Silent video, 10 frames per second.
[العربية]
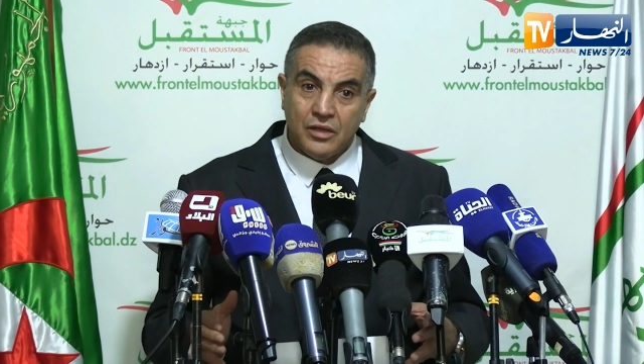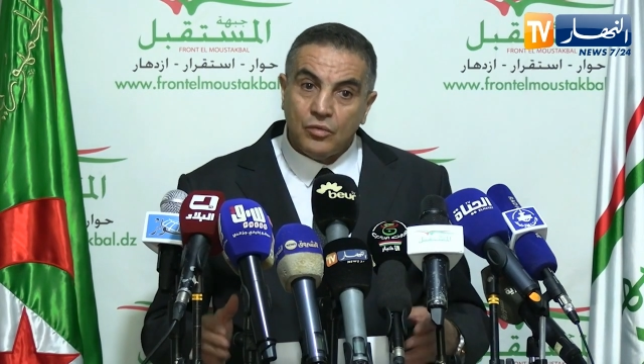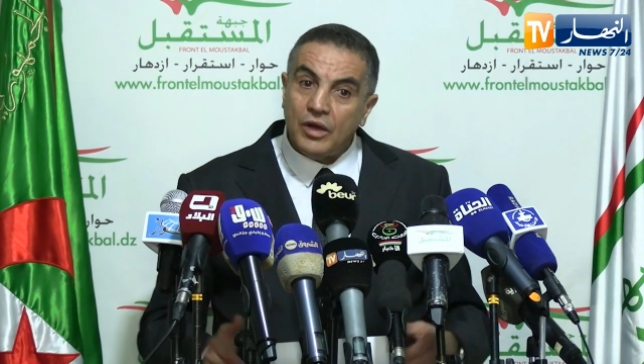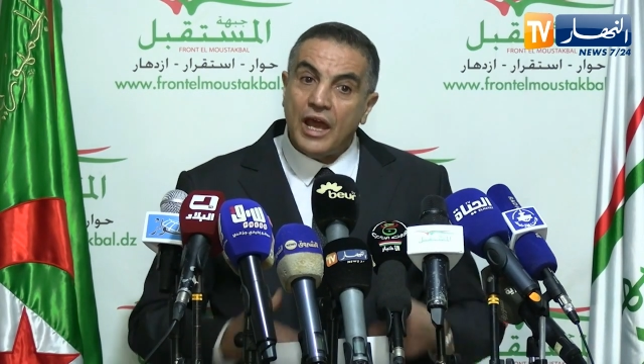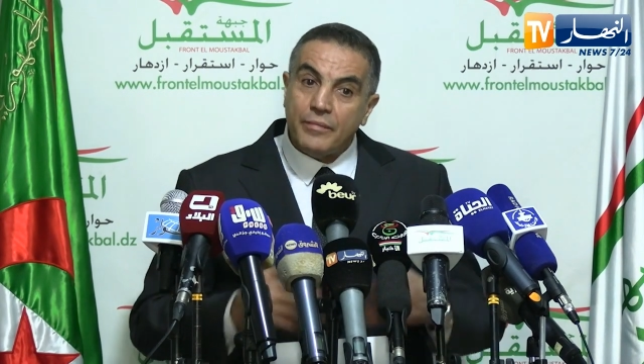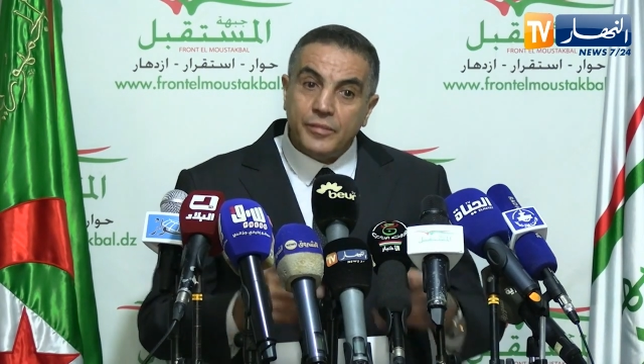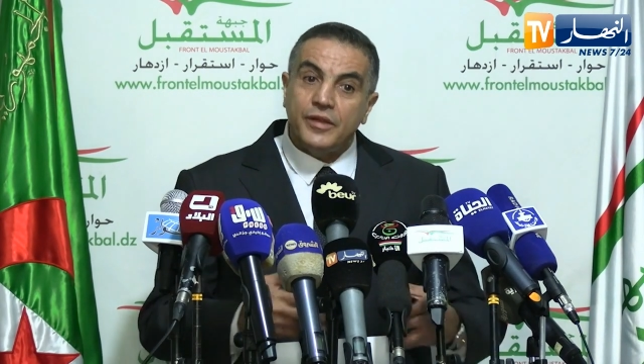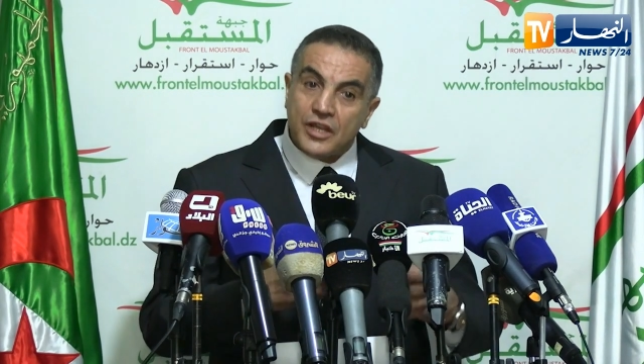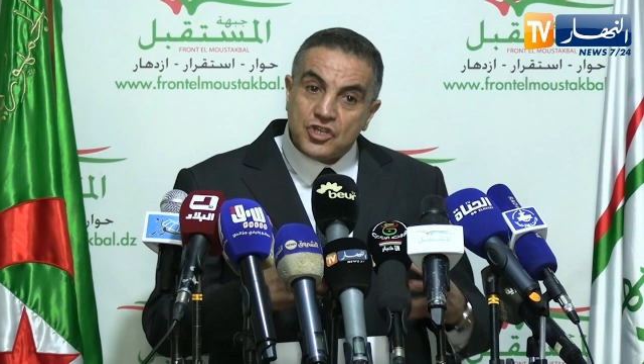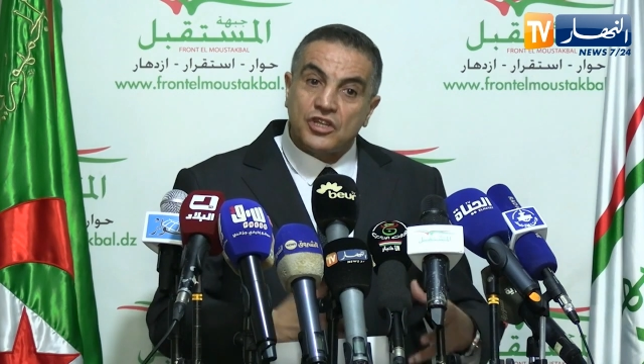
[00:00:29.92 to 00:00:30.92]
والعمل
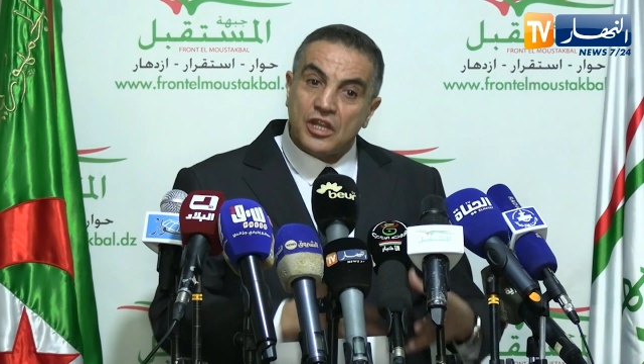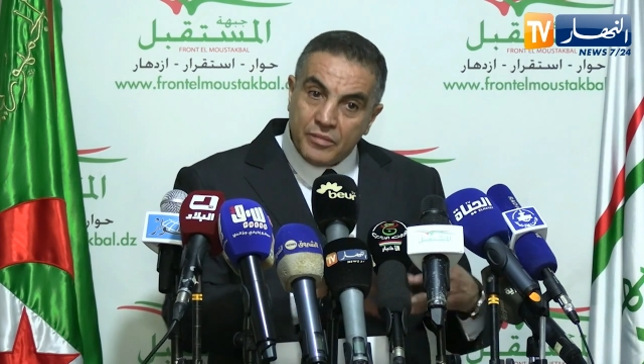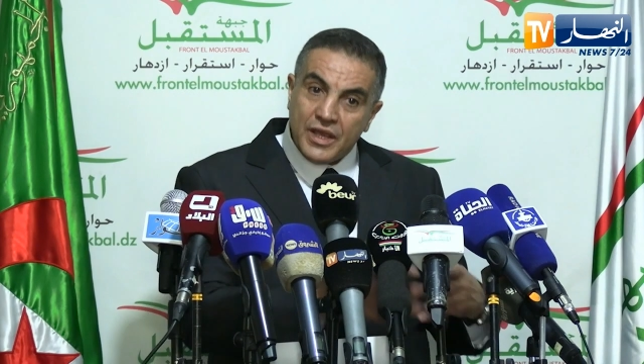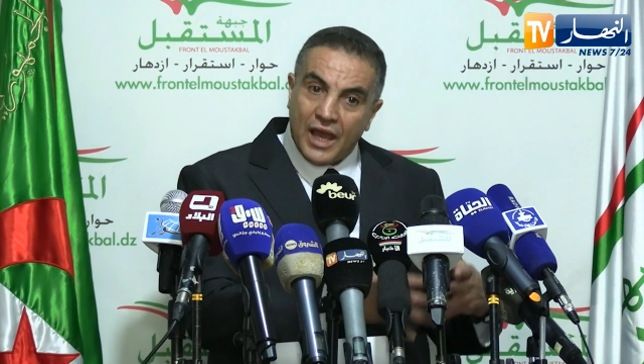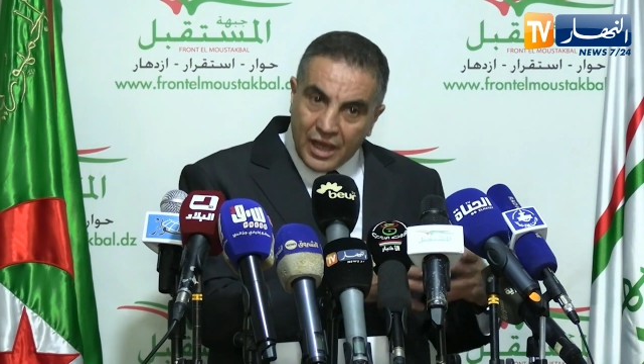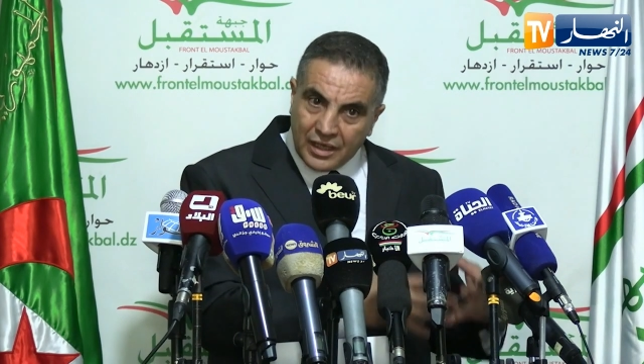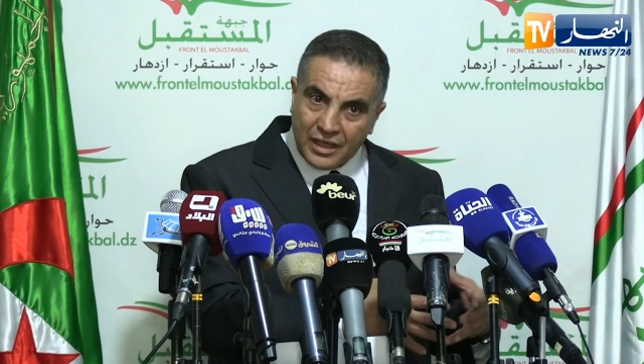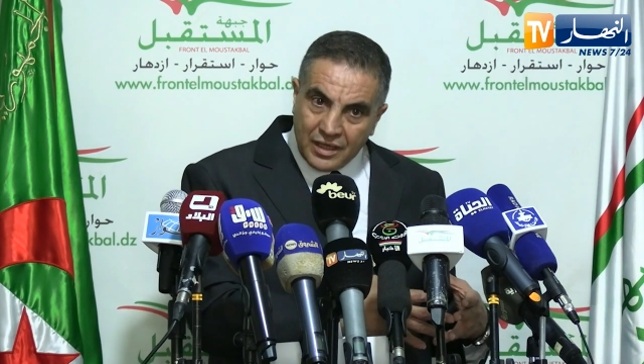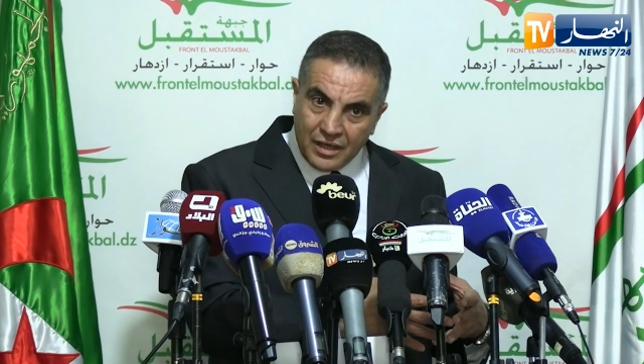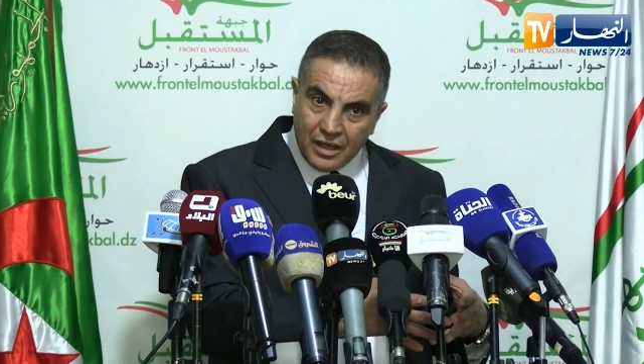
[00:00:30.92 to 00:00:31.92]
من أجل تنمية
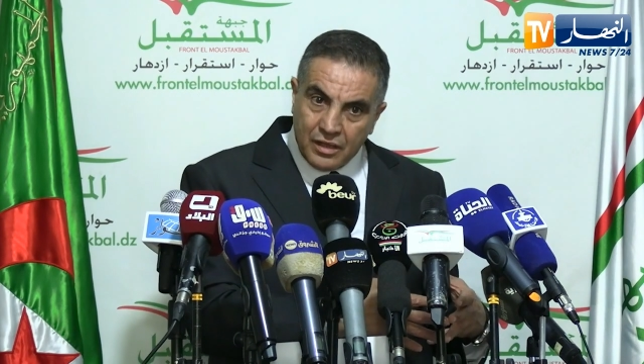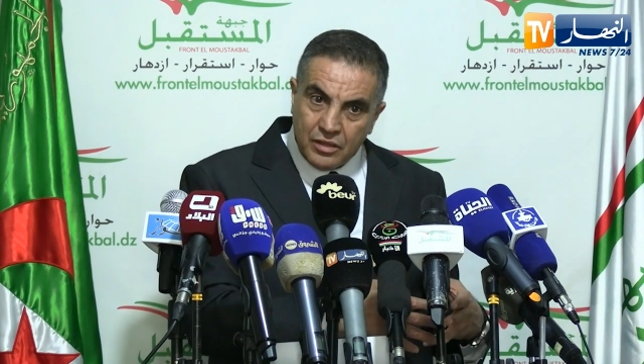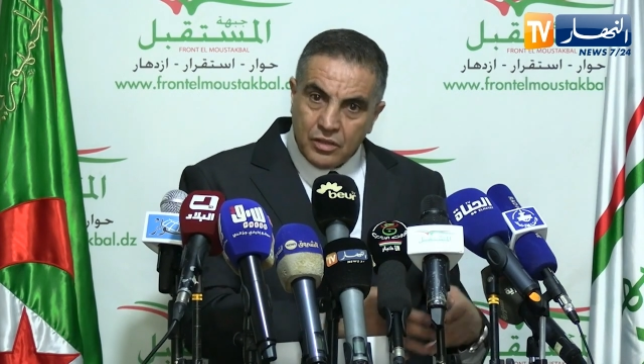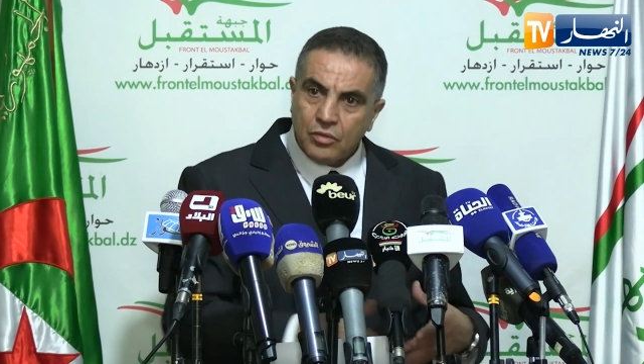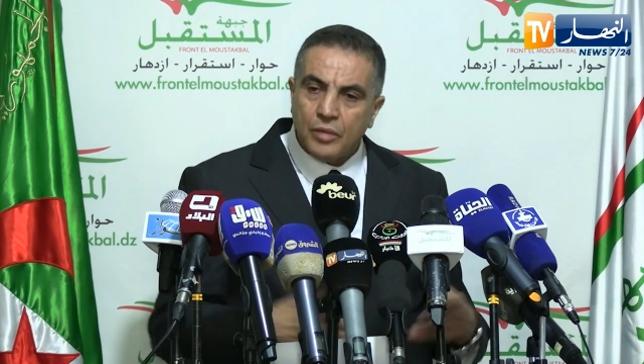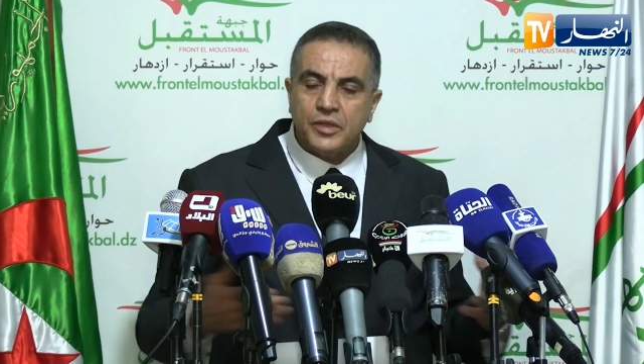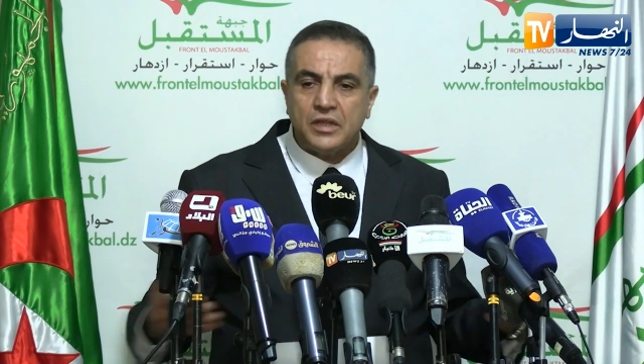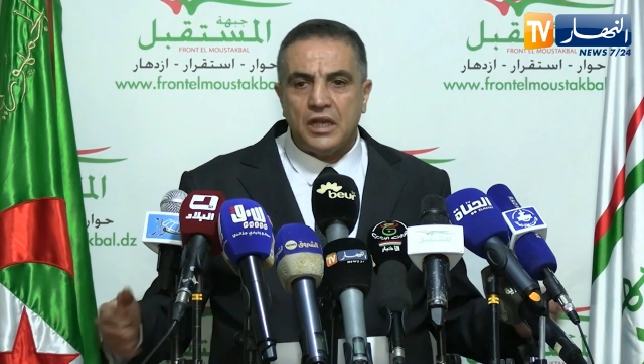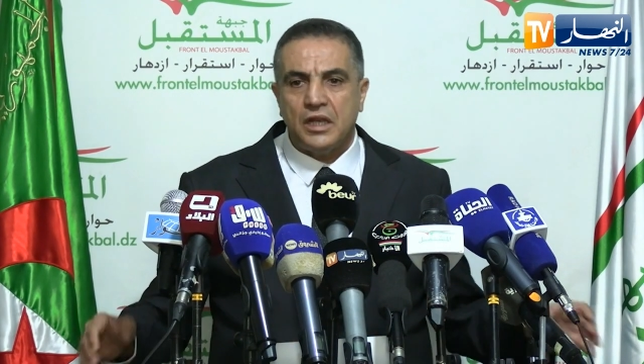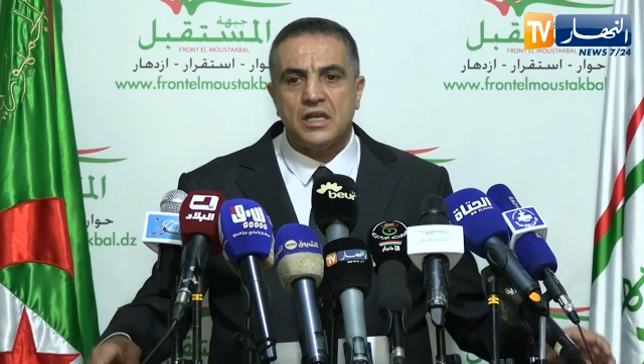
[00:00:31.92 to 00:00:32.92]
حقيقية
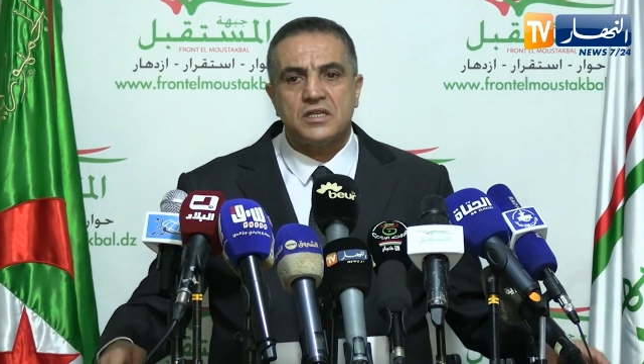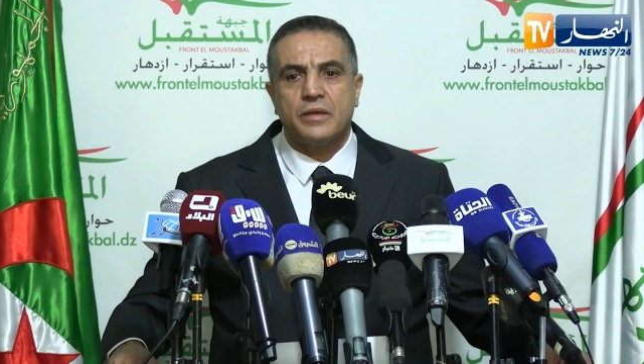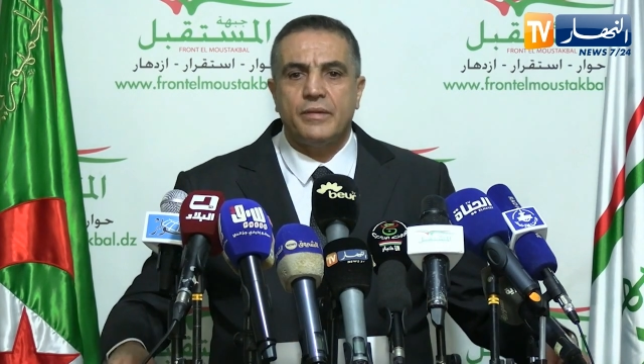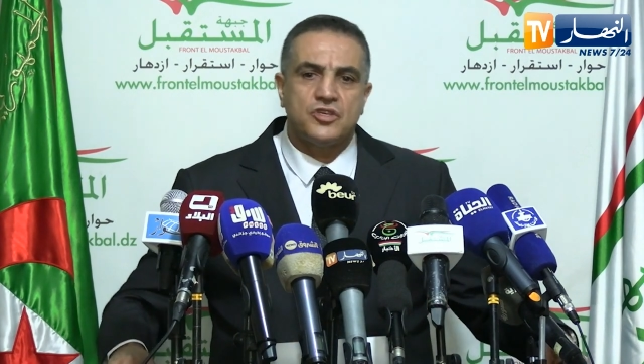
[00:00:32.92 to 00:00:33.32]
وبالتالي احنا ننسق مع